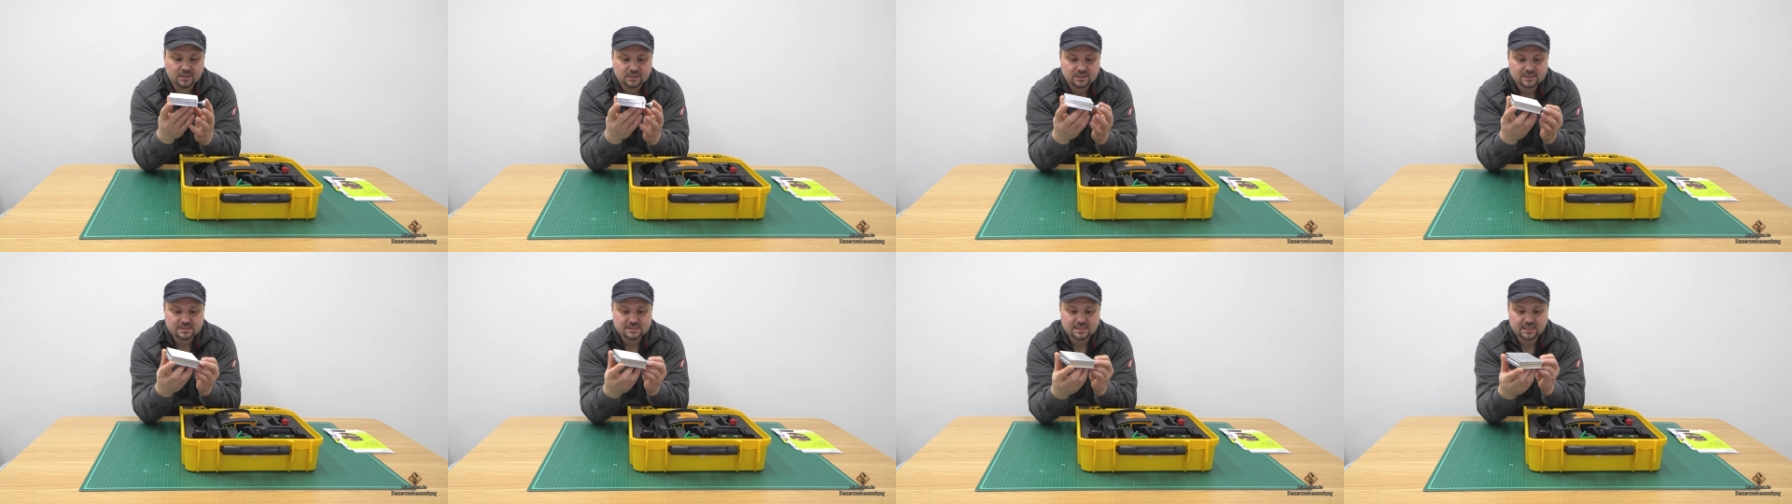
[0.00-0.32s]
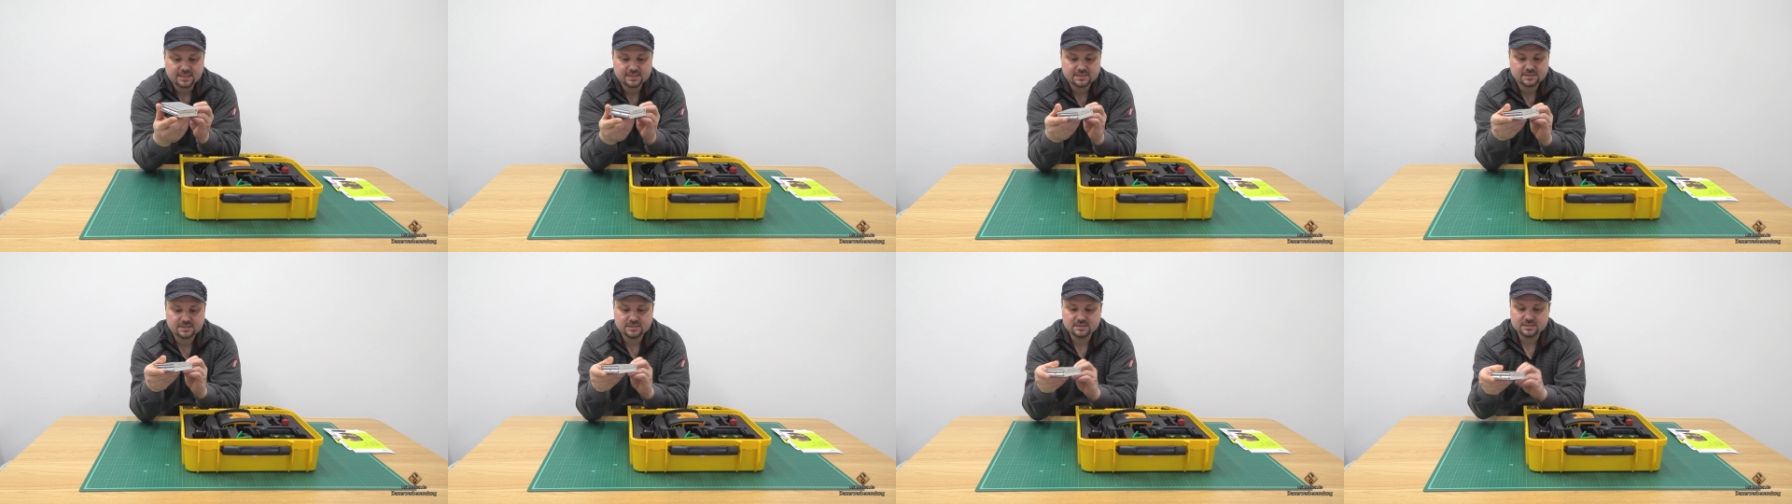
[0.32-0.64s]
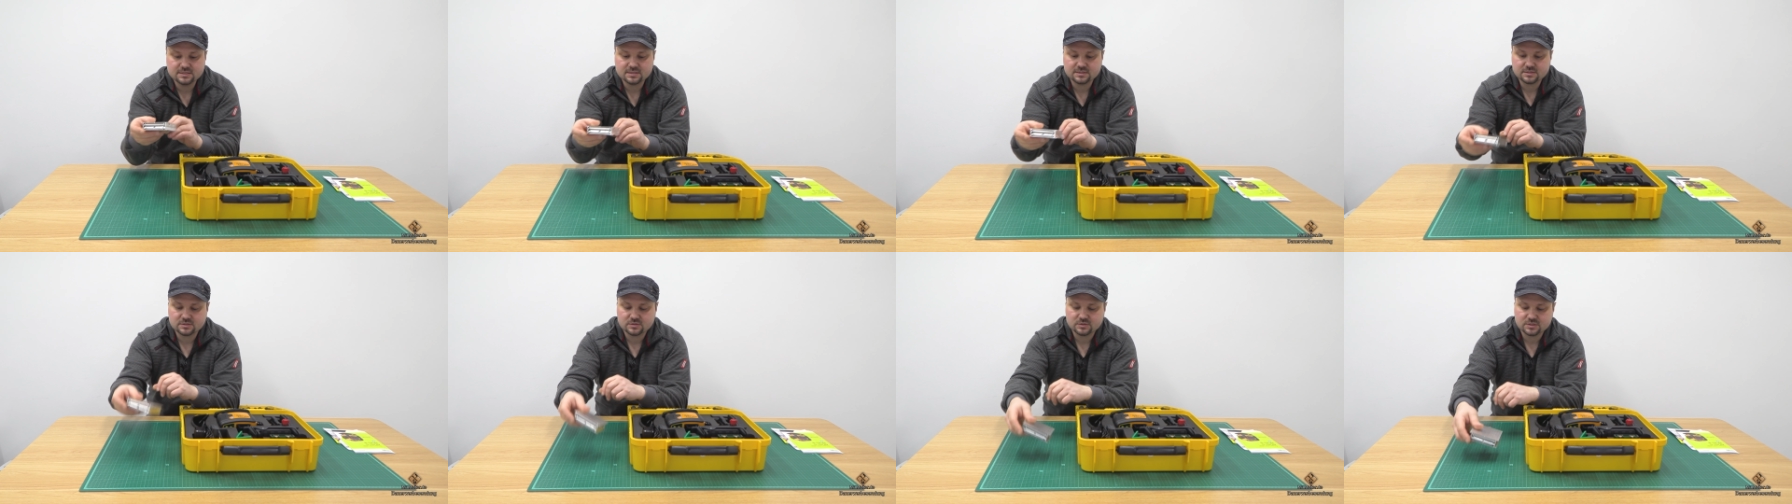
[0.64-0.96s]
Das heißt,
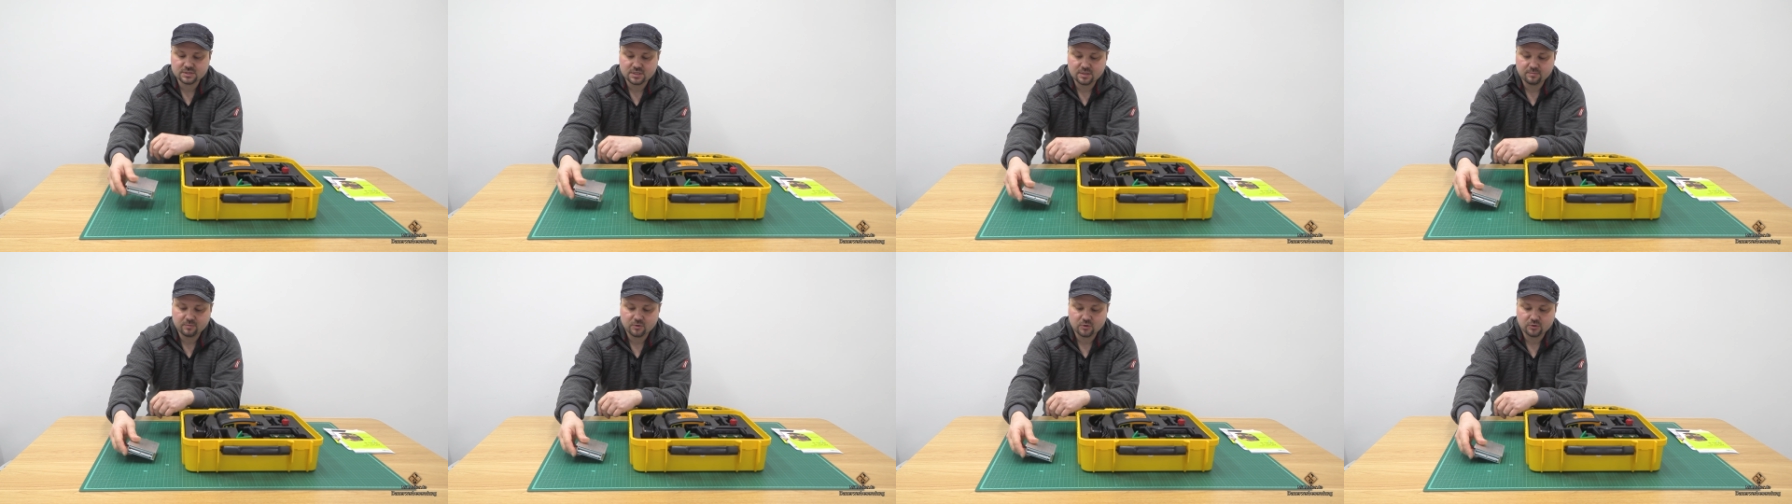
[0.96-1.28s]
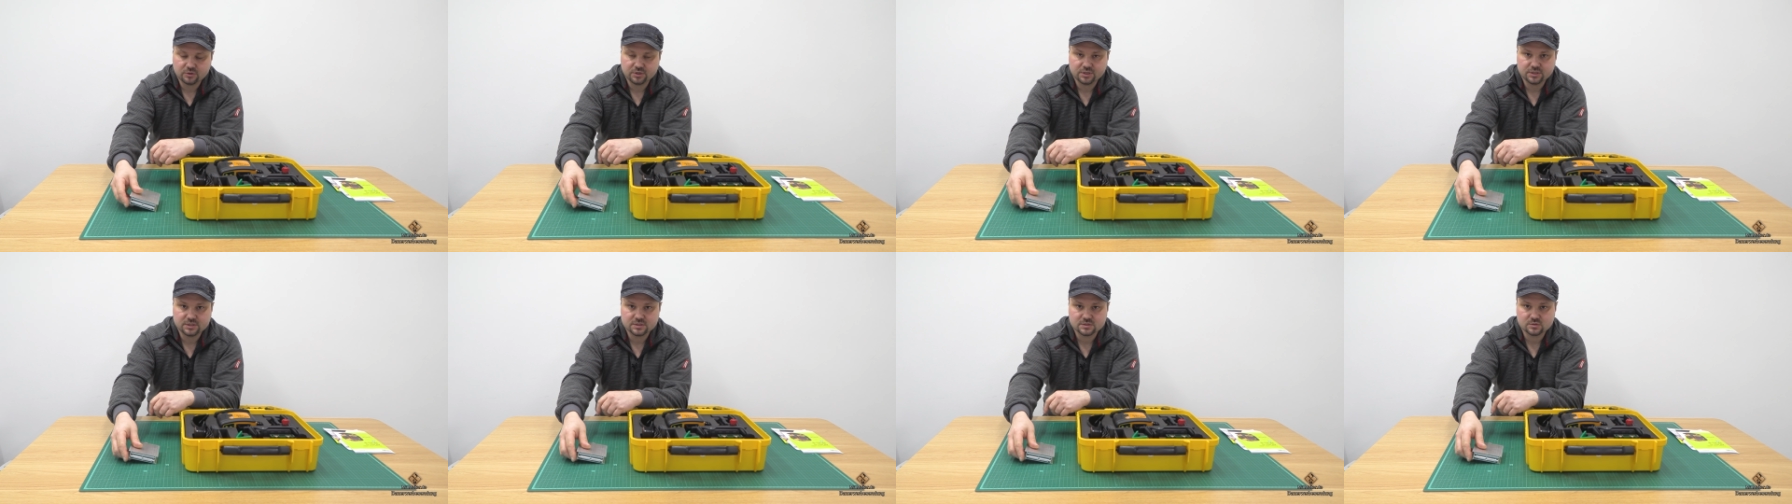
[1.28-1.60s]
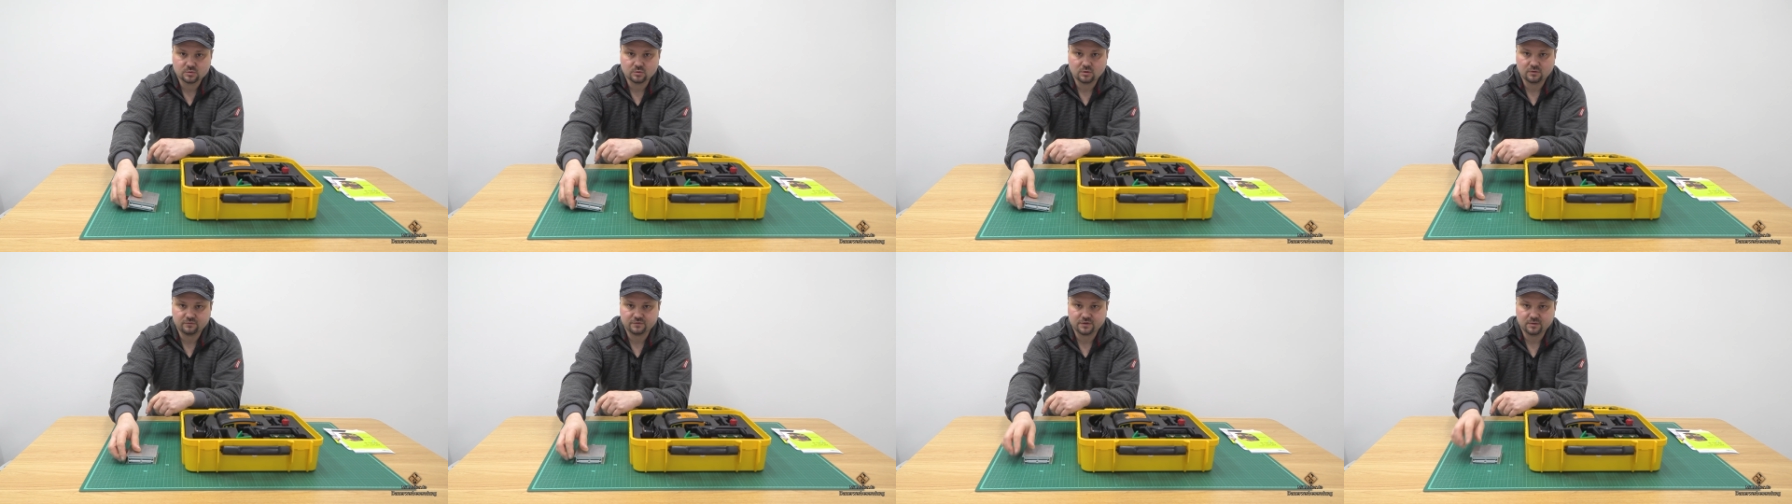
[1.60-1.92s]
dieses System könnt ihr
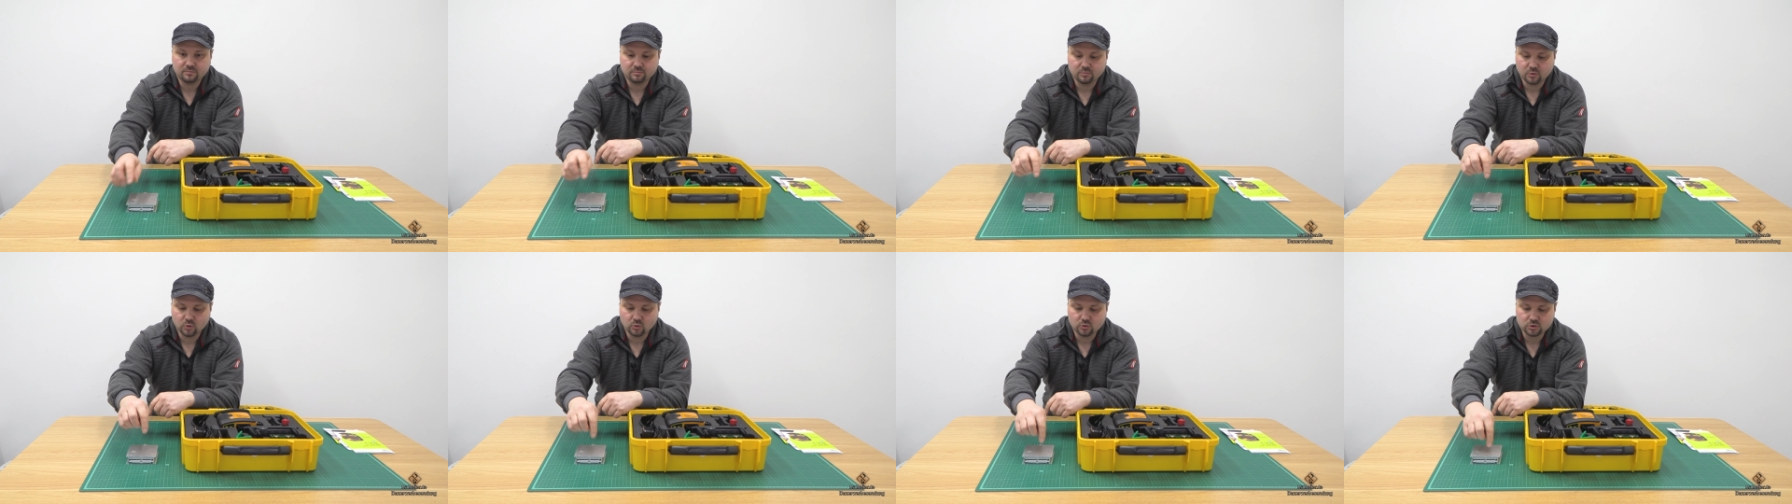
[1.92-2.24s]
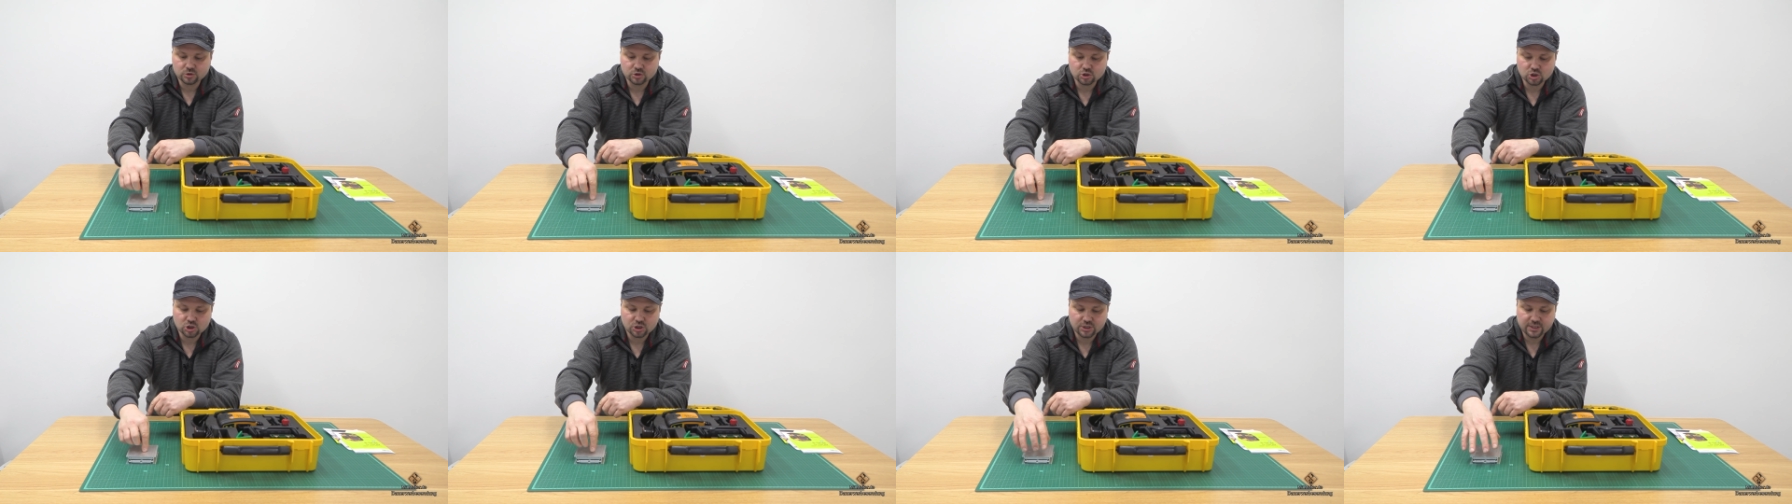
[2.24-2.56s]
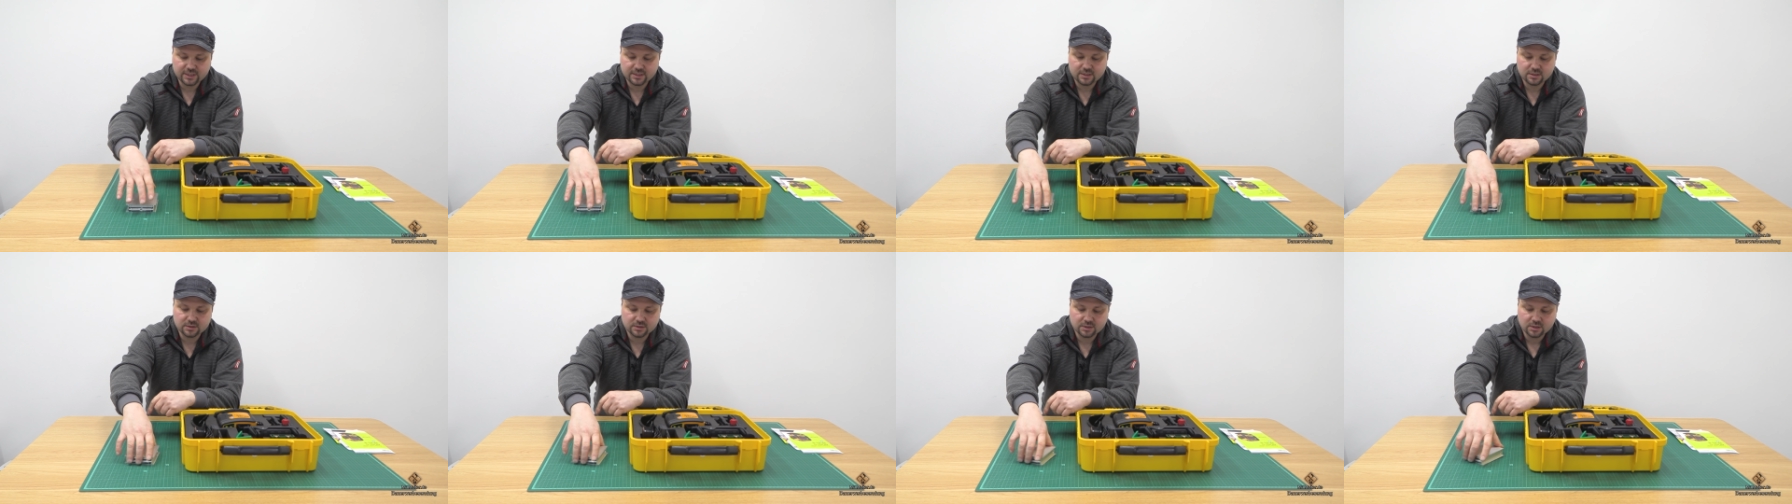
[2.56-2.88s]
so auf den Boden
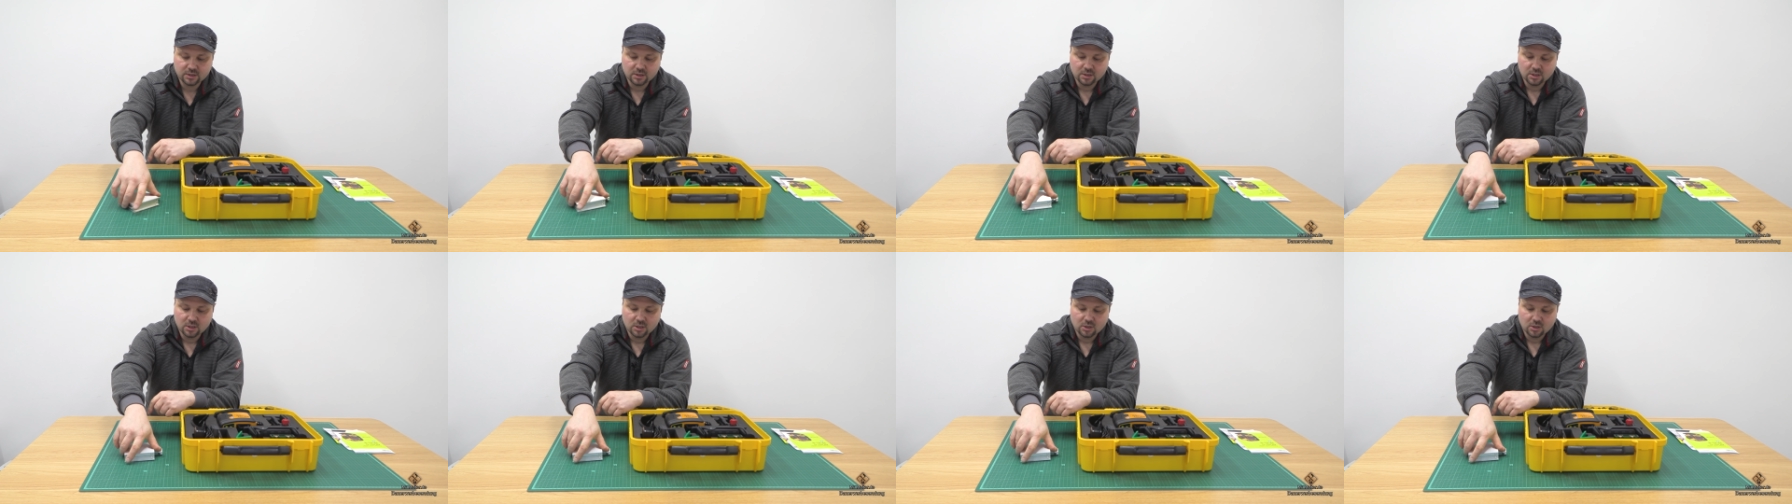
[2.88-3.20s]
stellen,